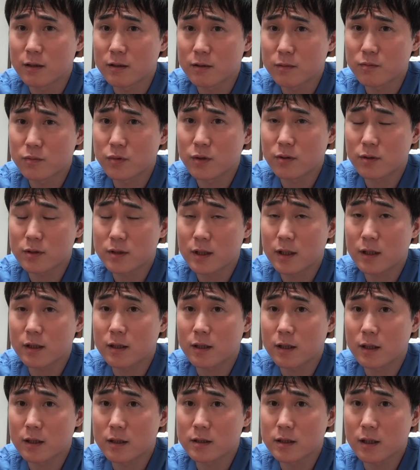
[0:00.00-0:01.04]
美容整
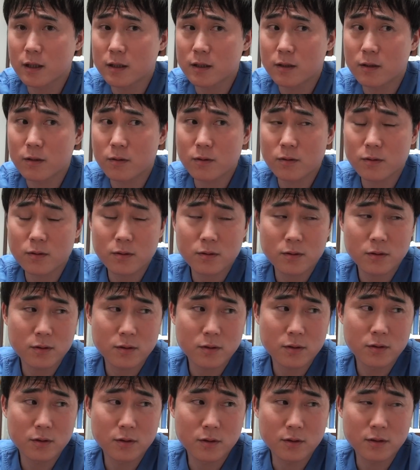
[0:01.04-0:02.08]
形したってこと
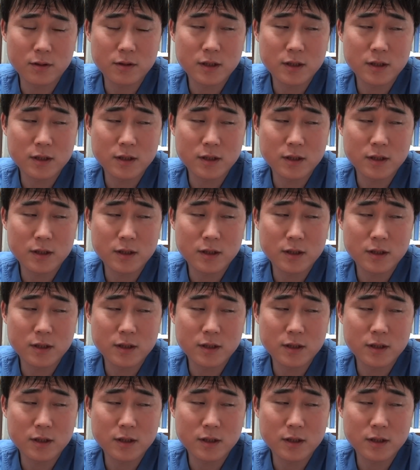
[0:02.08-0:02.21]
を